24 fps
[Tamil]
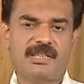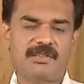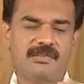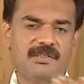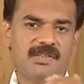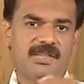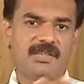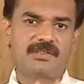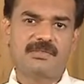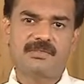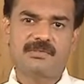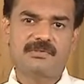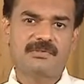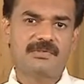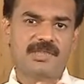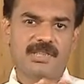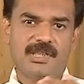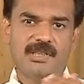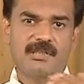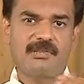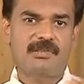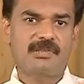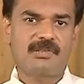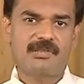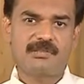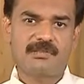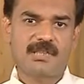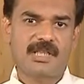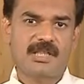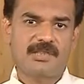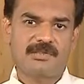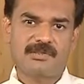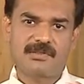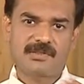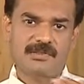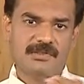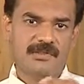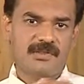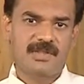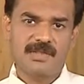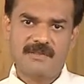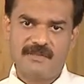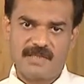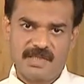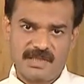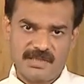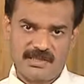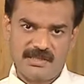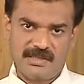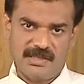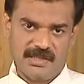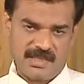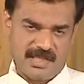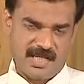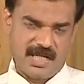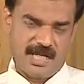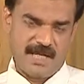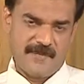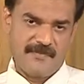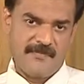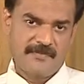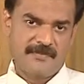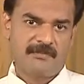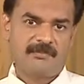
தவிர தொத்தியோ ஒட்டுவார் ஒட்டியோட வரது இல்லை